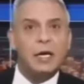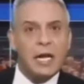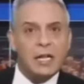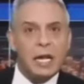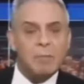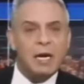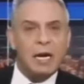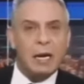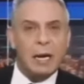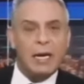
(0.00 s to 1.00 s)
جدا من
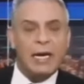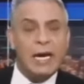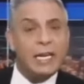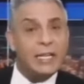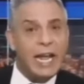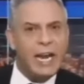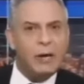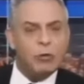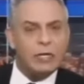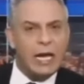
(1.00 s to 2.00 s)
الجيل الثاني
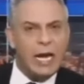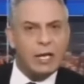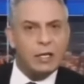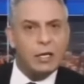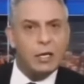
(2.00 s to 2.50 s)
والثالث